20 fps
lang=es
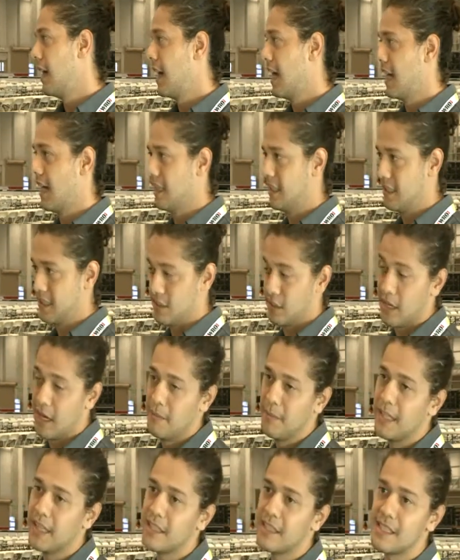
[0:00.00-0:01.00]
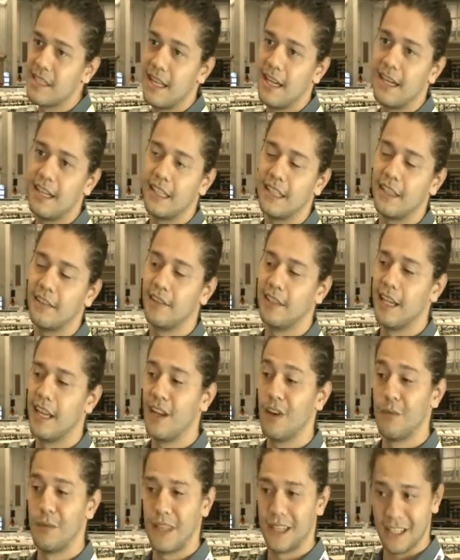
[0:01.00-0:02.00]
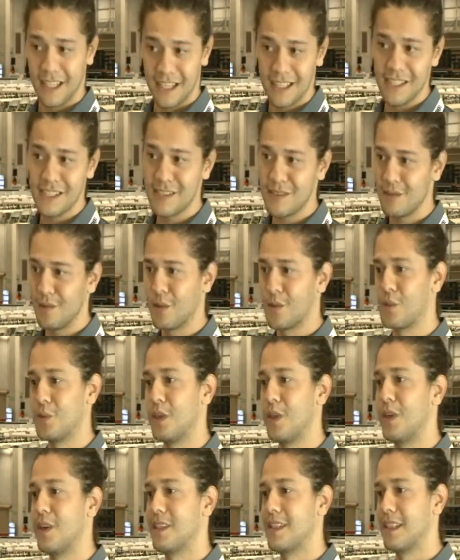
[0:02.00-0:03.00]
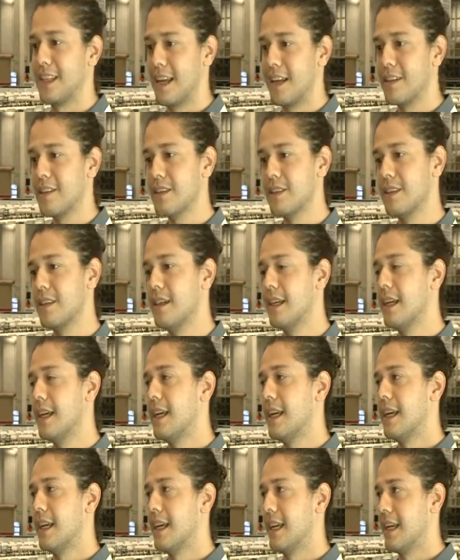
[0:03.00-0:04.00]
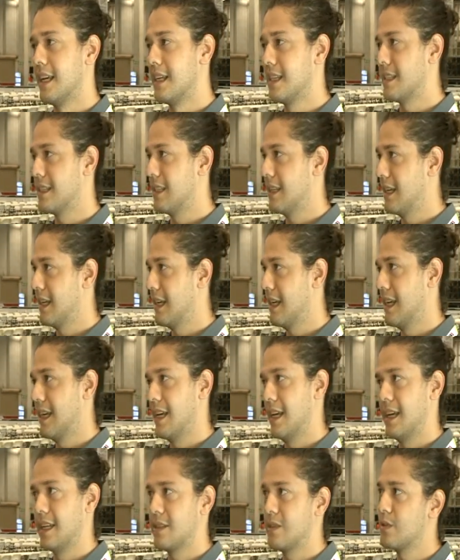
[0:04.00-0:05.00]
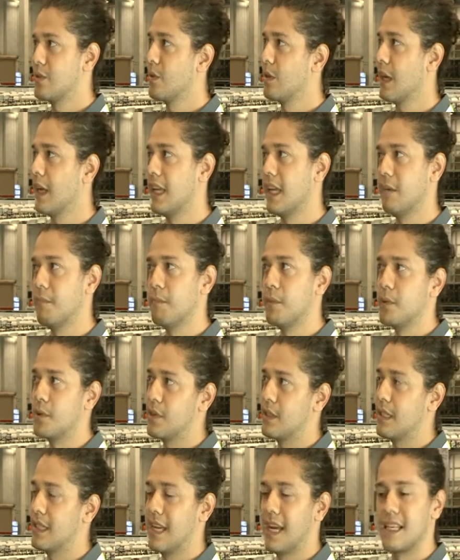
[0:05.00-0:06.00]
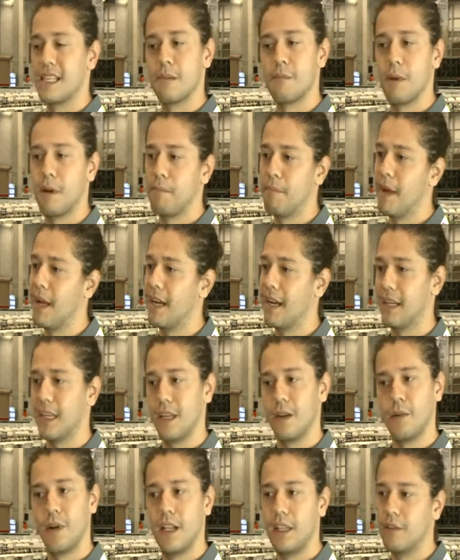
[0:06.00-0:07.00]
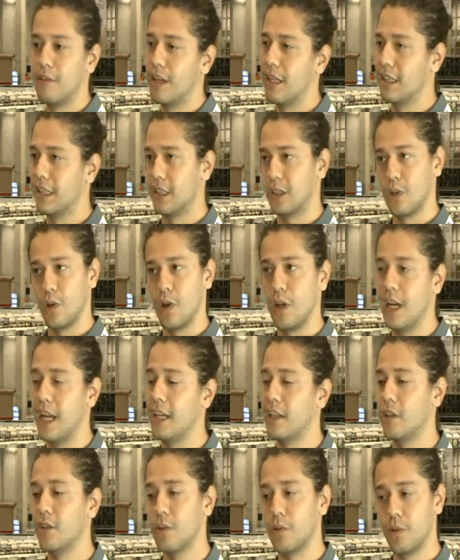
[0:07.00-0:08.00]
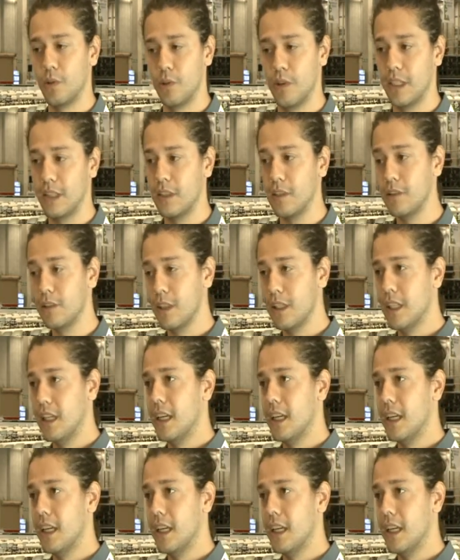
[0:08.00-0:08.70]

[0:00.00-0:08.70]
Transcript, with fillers: Adicionalmente está la categoría de los más grandes, los universitarios. Este, estos son equipos que ya se preparan igual durante todo el año con un reto